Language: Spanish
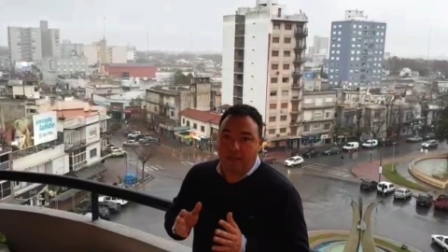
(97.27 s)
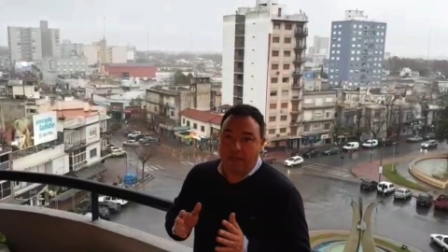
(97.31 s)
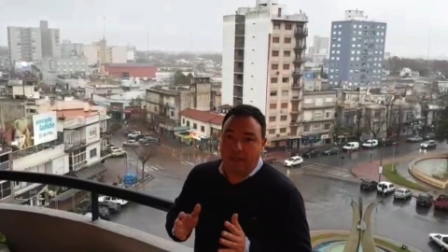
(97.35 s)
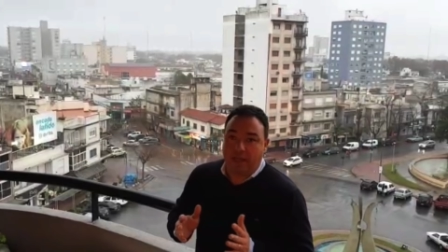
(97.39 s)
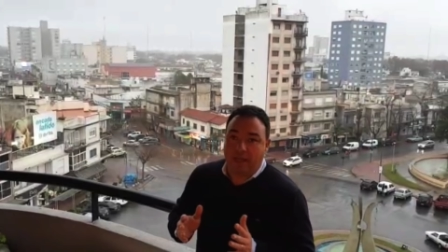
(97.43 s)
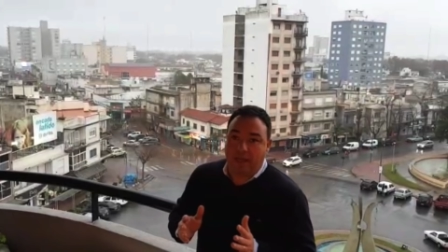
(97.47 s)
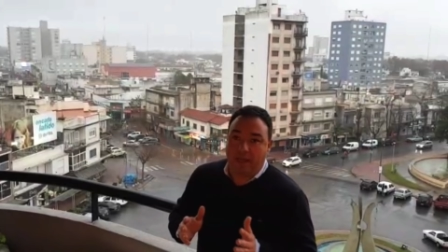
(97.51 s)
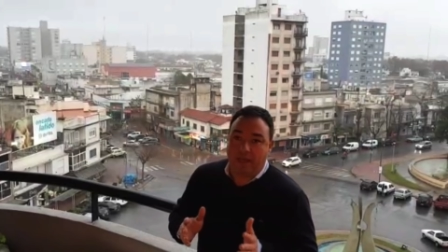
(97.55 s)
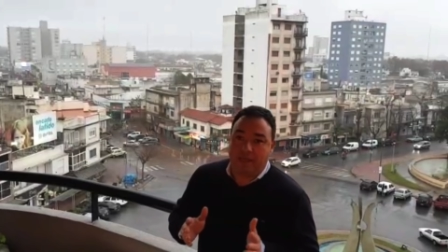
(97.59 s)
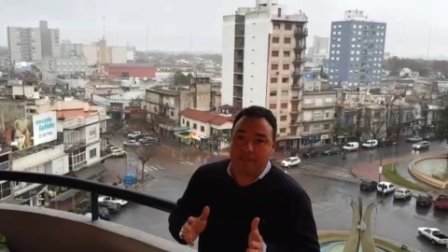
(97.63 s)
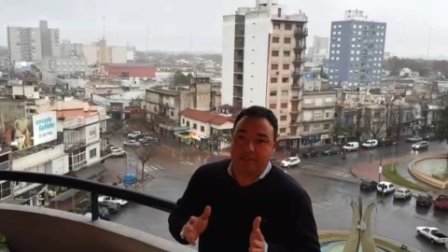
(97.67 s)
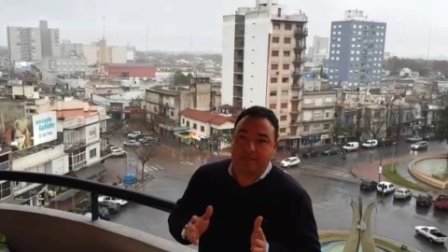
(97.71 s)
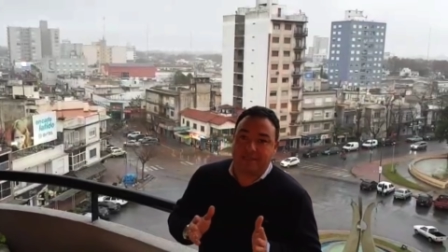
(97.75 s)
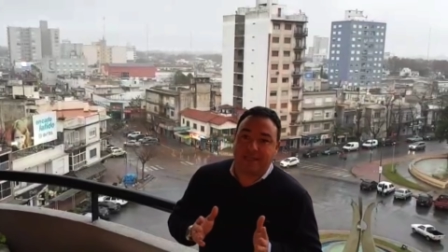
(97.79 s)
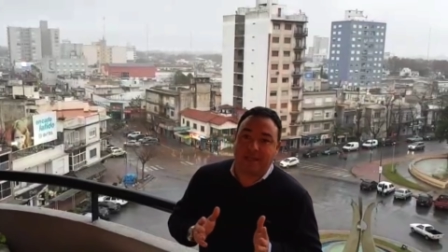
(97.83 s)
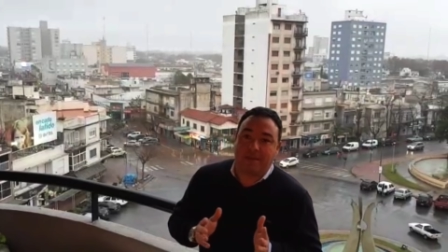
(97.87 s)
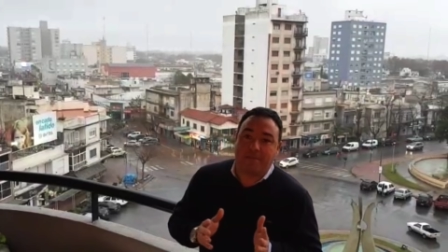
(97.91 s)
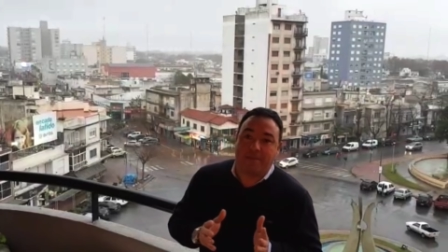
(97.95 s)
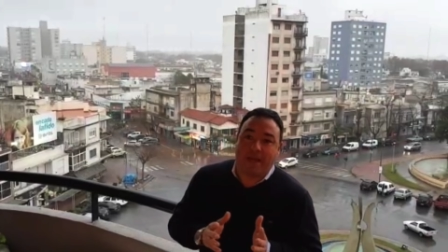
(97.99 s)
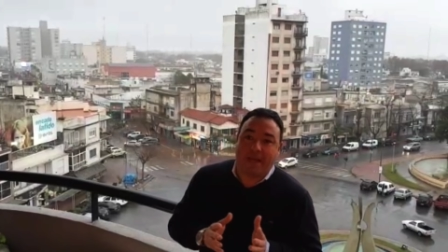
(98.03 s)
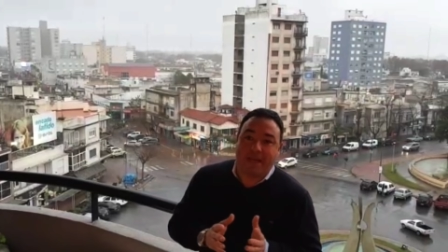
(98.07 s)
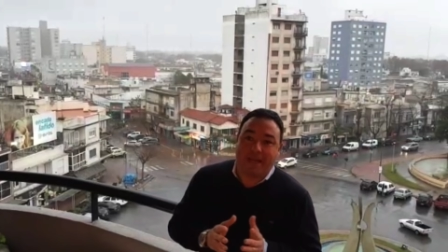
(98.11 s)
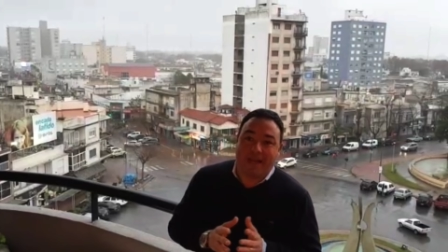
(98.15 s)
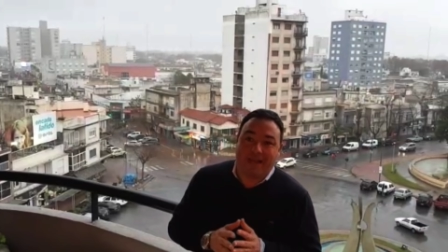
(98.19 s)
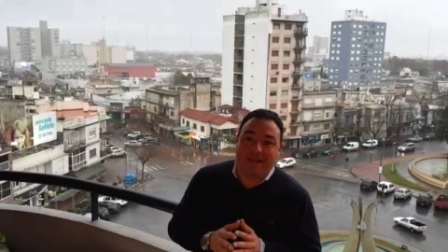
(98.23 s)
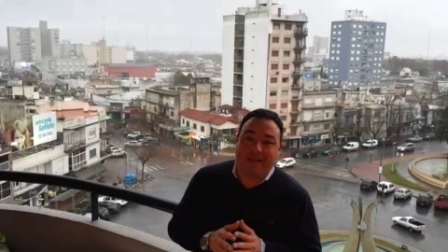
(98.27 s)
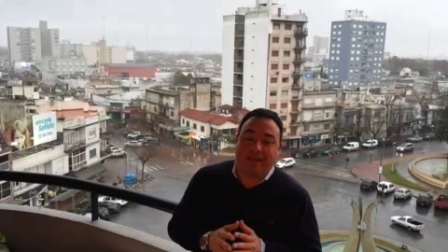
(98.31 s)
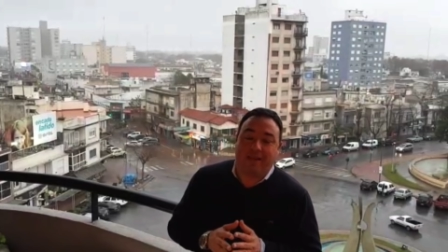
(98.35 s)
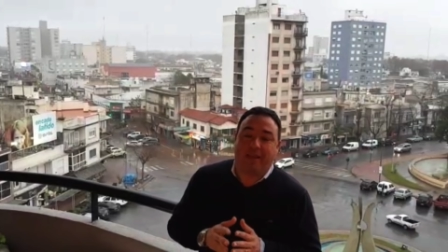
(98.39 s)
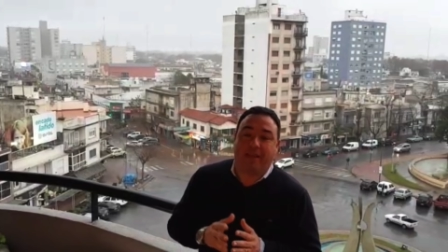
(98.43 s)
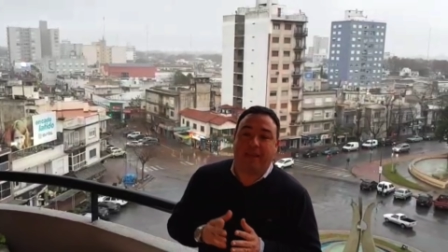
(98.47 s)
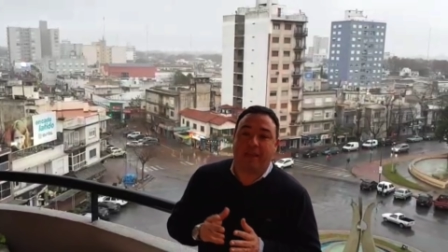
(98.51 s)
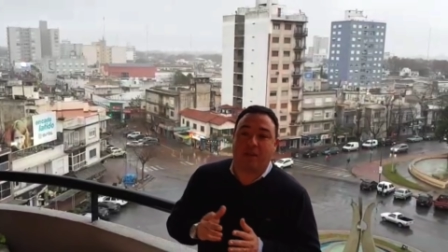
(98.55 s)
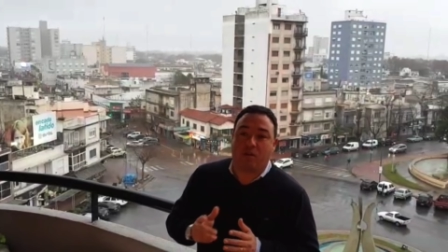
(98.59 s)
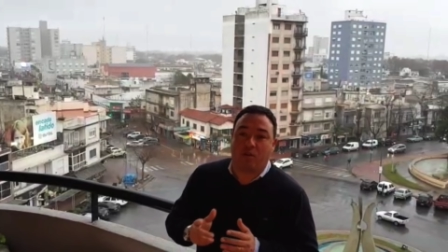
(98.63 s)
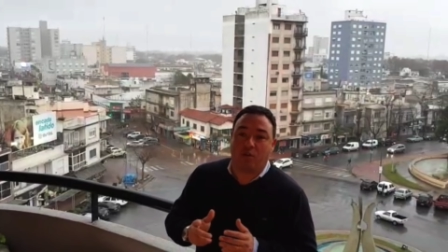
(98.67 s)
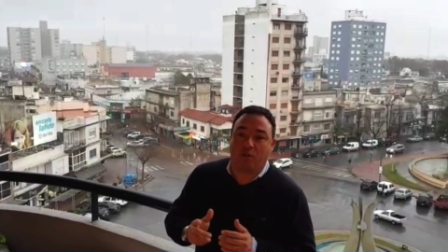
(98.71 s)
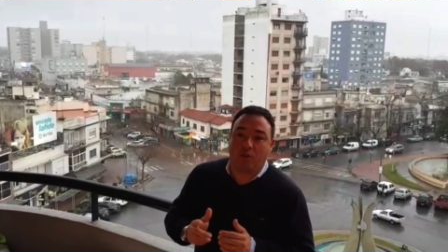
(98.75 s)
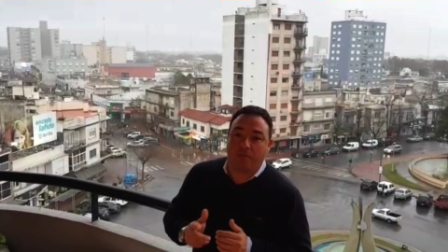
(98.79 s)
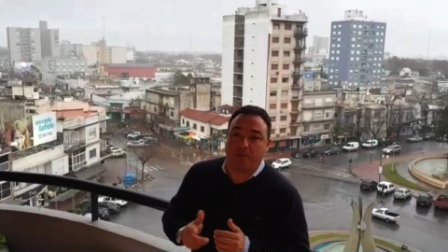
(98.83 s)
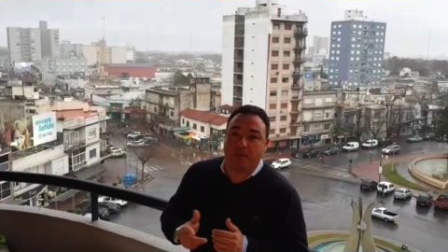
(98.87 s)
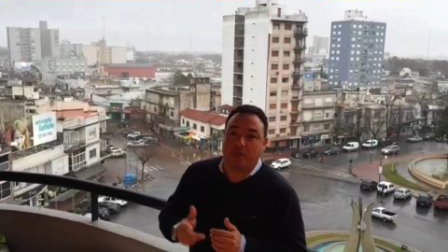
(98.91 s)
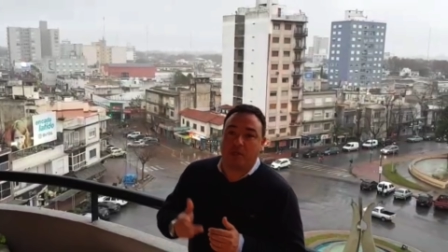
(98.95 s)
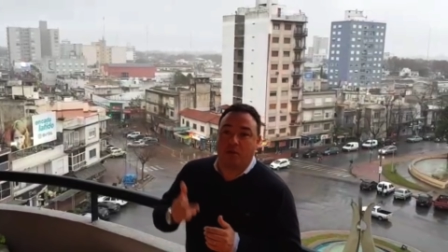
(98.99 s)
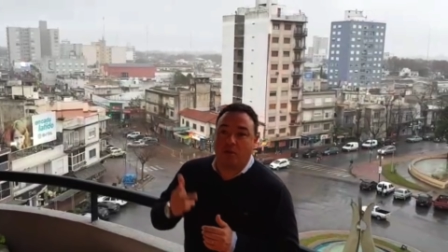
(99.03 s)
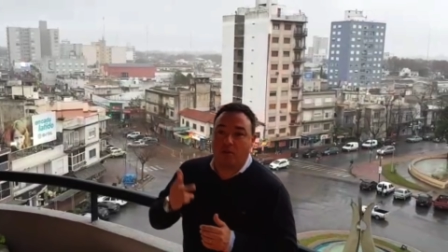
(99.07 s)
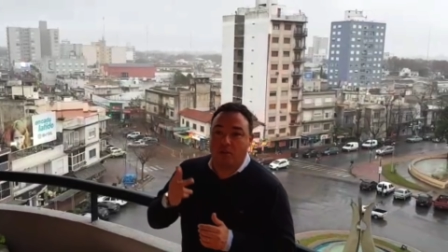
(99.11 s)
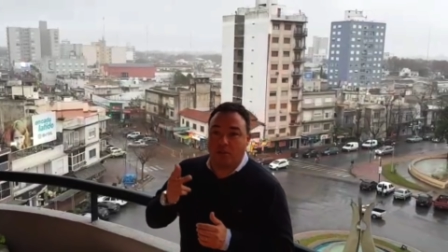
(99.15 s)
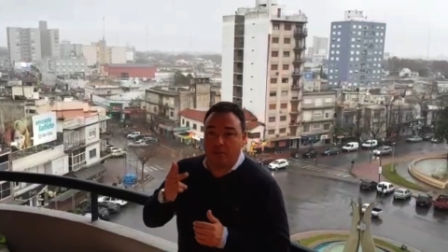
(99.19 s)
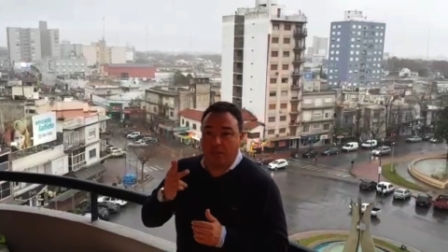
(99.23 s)
eh, semanal
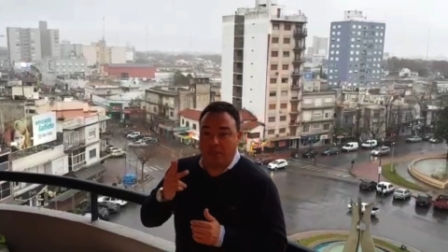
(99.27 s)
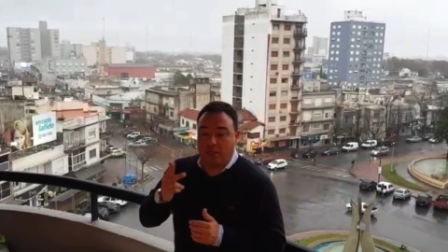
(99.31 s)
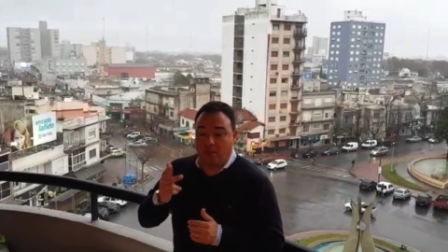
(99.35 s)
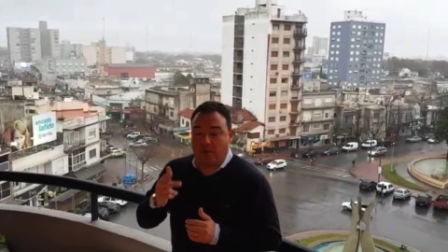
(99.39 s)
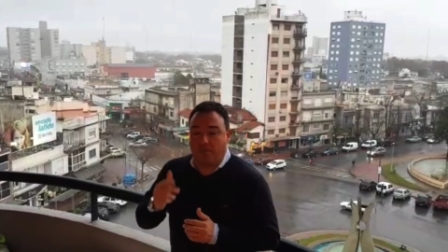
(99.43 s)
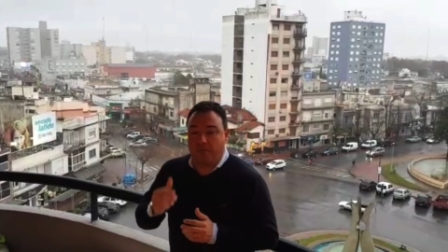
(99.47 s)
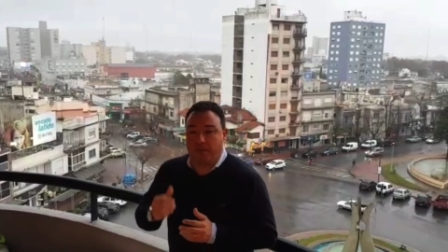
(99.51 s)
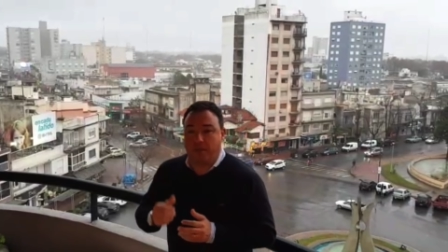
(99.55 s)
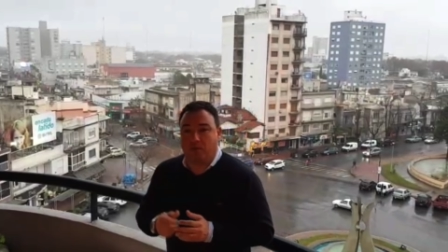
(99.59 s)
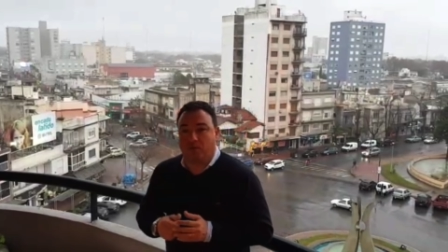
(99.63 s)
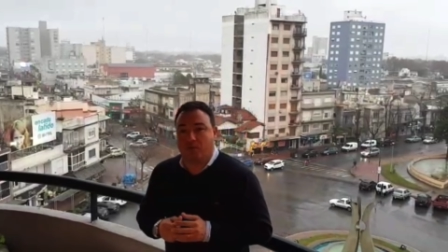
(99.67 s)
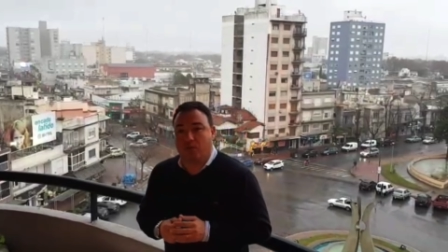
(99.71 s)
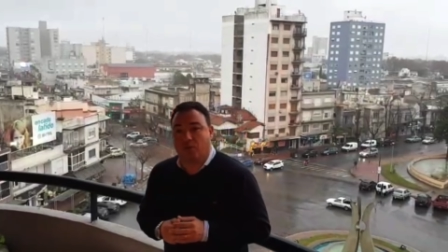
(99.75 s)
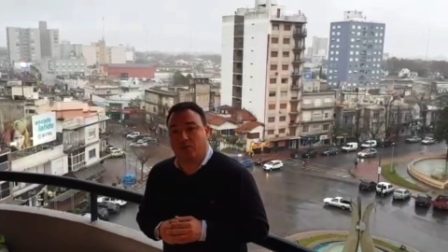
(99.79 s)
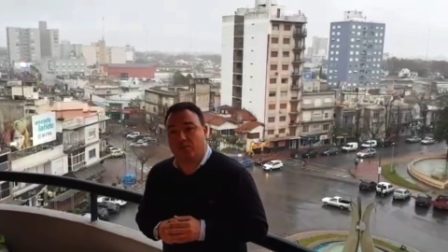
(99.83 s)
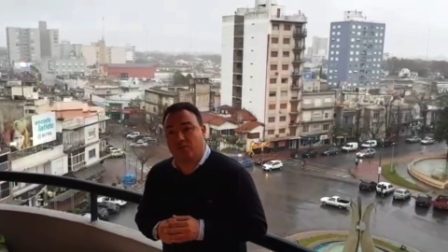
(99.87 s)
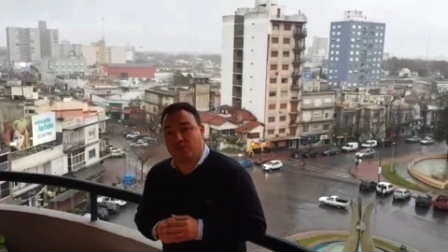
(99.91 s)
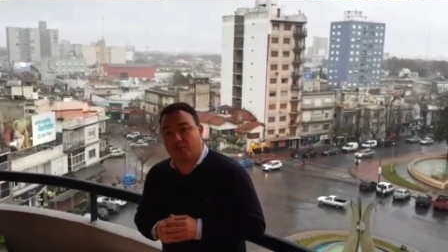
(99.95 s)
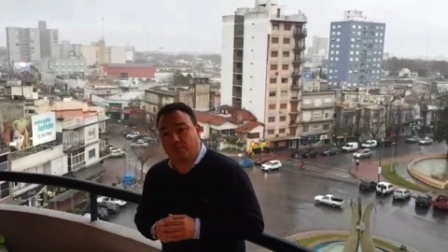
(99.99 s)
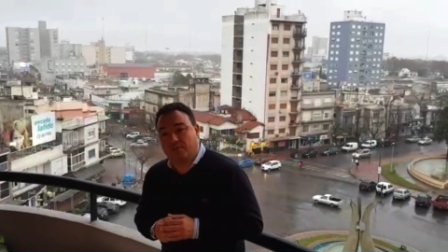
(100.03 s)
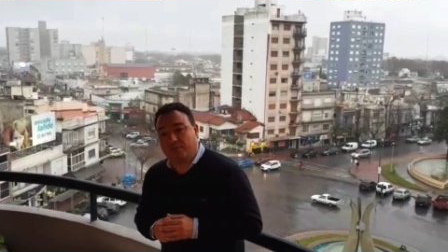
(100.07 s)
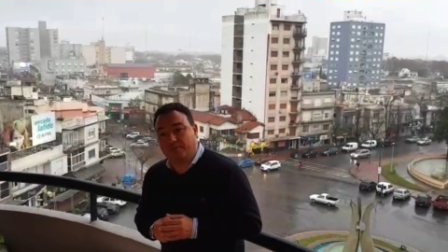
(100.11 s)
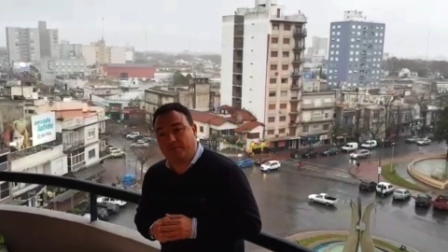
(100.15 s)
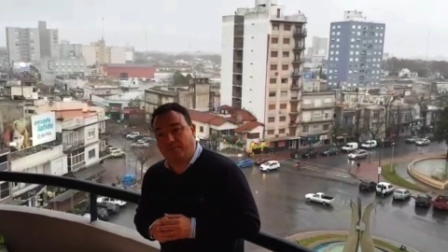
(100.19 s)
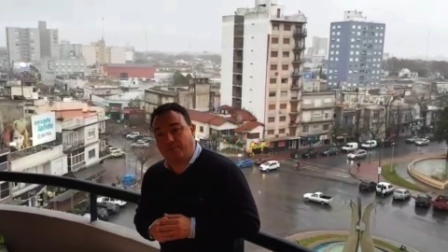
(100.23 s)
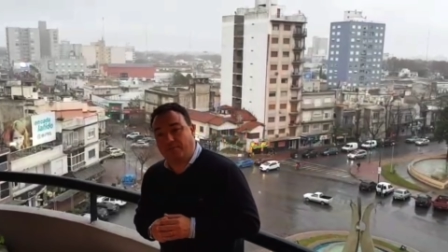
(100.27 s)
económico de dos minutos.